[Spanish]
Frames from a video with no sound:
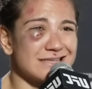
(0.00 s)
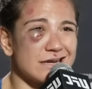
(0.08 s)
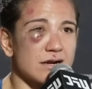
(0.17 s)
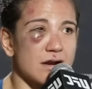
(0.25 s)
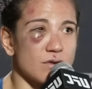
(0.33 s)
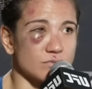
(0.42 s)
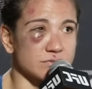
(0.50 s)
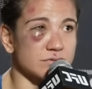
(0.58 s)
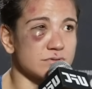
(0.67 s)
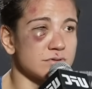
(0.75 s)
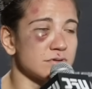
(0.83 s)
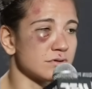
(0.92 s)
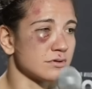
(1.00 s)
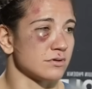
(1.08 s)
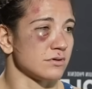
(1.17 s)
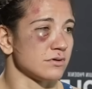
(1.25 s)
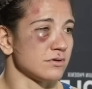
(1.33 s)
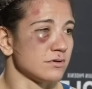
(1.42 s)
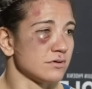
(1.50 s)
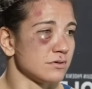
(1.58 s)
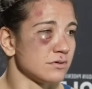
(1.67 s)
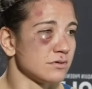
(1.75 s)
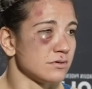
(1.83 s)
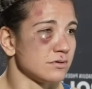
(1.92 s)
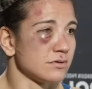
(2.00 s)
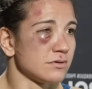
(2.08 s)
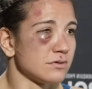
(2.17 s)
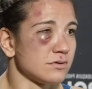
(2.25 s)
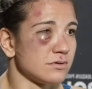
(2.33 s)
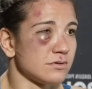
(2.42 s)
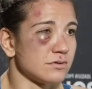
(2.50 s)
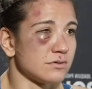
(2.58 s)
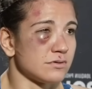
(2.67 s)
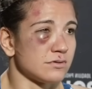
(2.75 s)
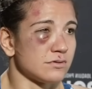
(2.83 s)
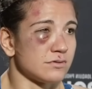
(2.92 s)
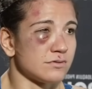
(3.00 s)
esto para hablar acerca del altercado